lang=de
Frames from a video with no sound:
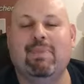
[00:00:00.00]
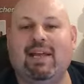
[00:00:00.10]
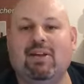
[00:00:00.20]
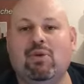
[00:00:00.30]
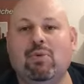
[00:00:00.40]

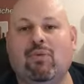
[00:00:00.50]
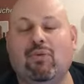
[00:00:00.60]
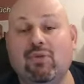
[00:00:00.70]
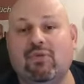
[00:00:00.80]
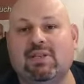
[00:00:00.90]
meinen über
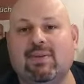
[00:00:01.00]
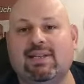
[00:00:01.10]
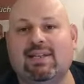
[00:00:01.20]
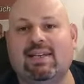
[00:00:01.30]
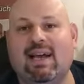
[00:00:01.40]

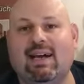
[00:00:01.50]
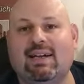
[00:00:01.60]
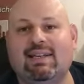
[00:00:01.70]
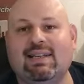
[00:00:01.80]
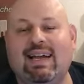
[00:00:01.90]
25
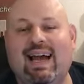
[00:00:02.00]
Jahren